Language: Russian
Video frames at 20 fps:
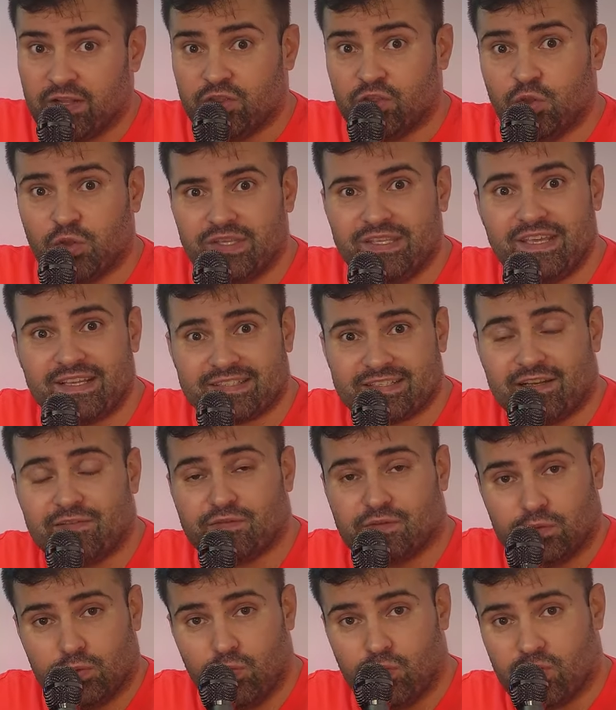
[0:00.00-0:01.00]
Но если
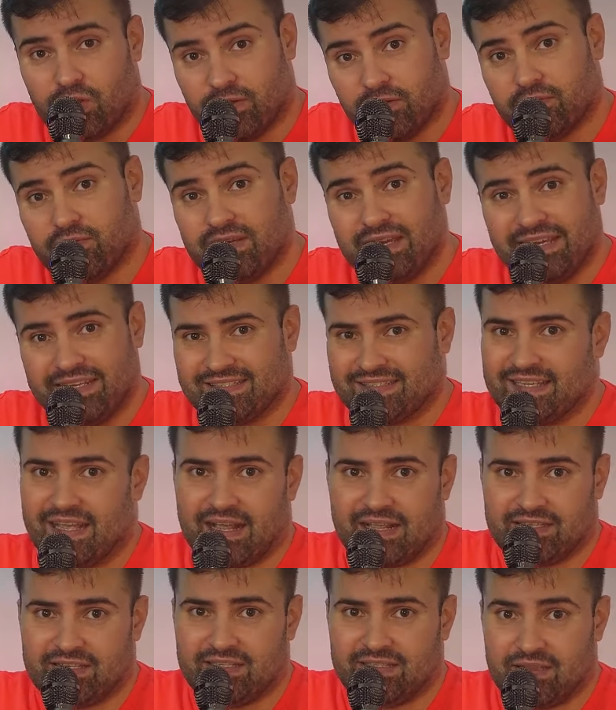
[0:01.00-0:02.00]
вдруг вы
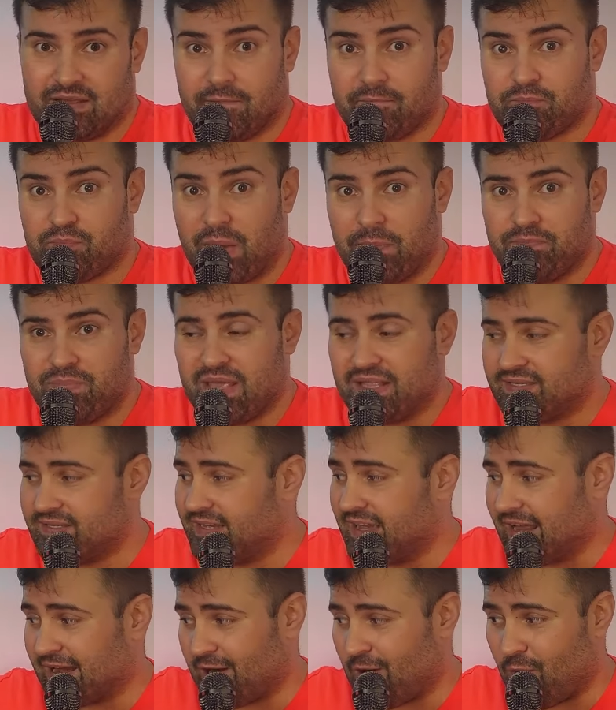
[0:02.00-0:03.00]
захотите попеть
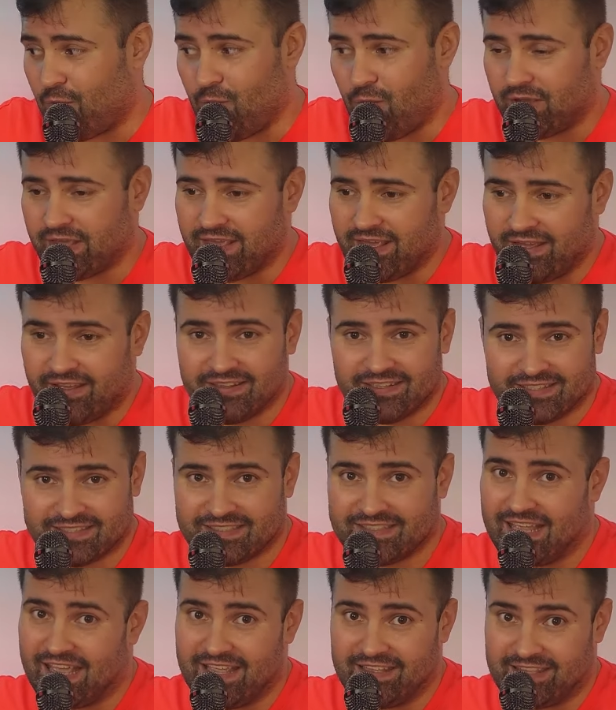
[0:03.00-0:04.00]
караоке
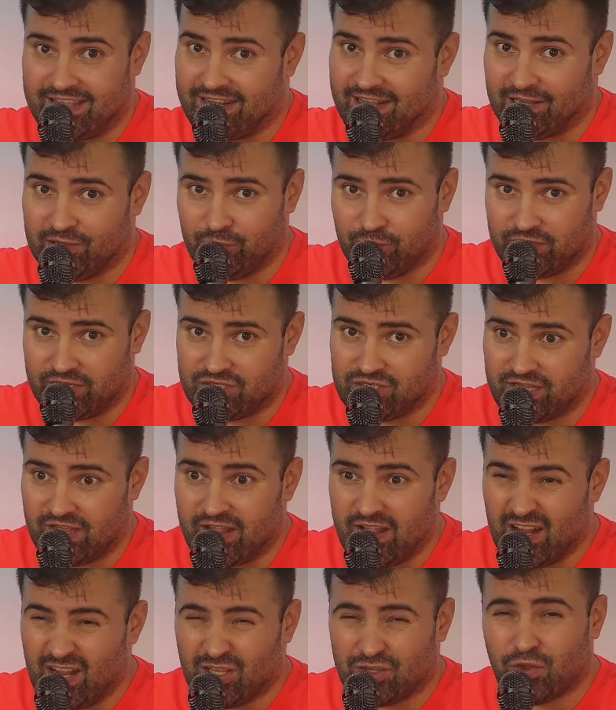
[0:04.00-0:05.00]
на этой колоночке,
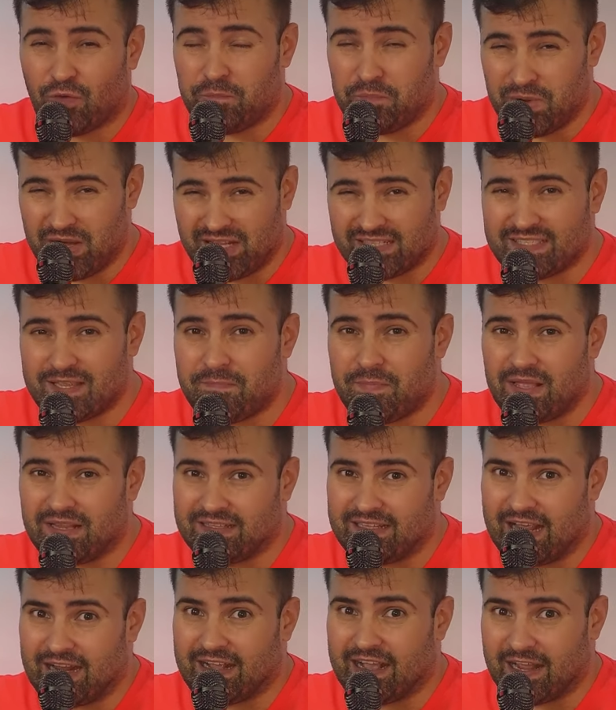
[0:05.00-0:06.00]
то в принципе
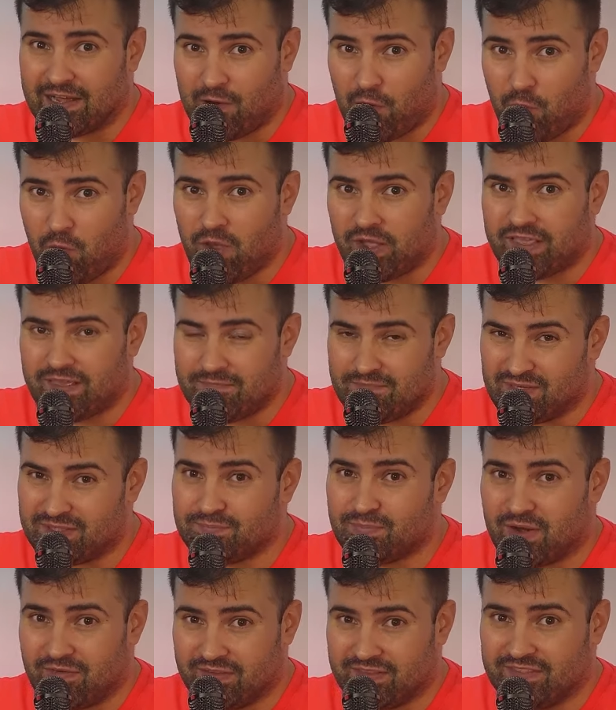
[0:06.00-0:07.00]
для караоке
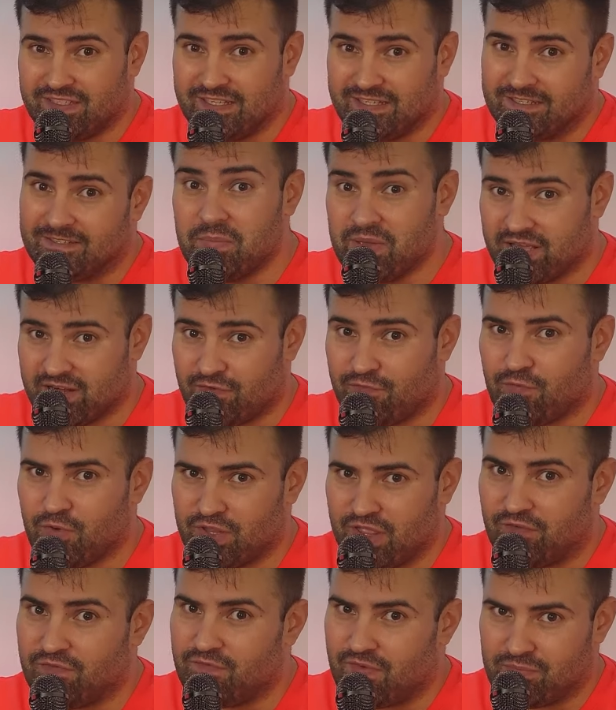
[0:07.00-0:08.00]
беспроводных
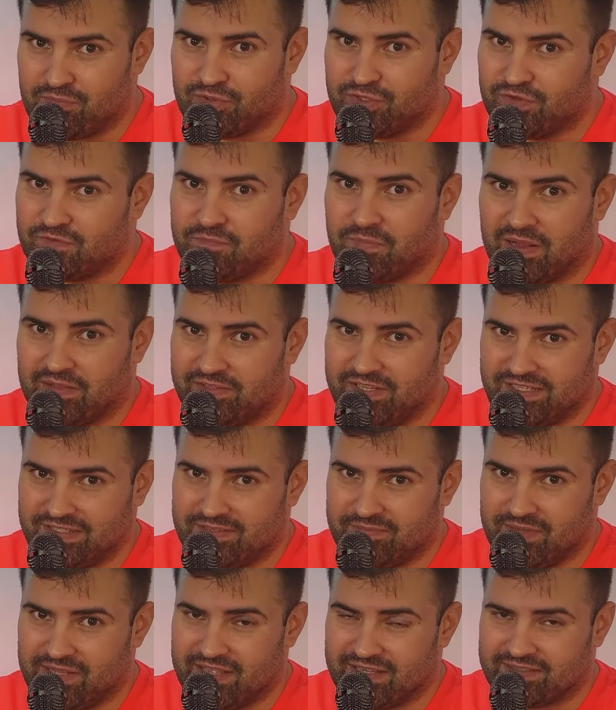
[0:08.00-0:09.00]
микрофонов вам будет вполне
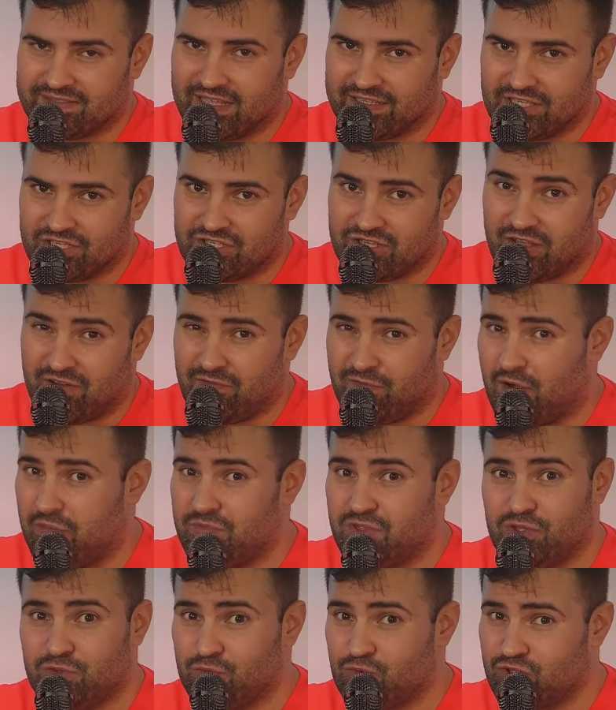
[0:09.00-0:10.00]
себе достаточно,
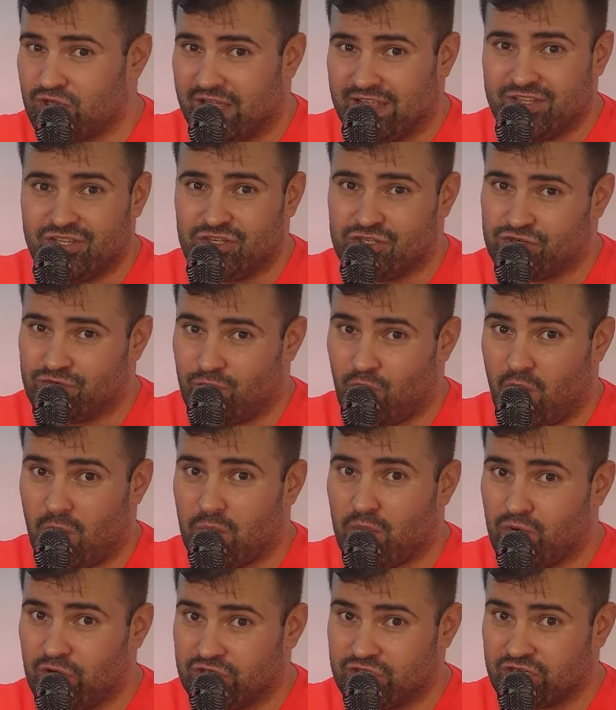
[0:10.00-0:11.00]
вам не нужно ничего
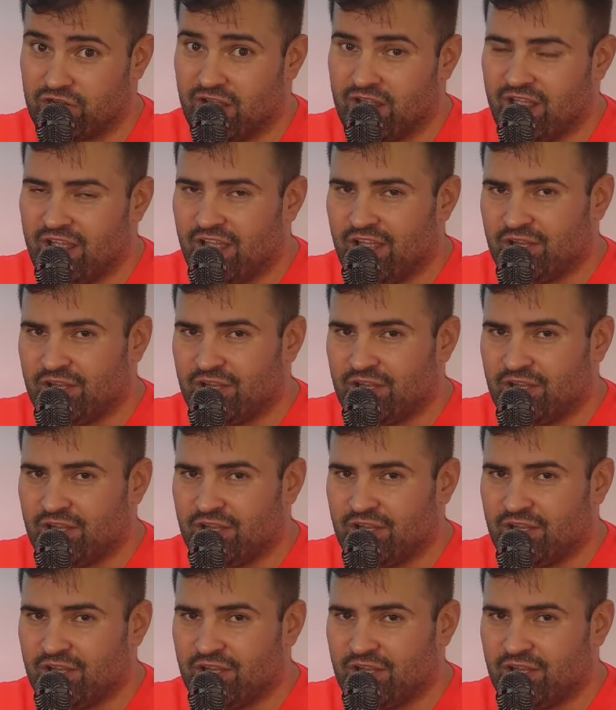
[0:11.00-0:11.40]
больше.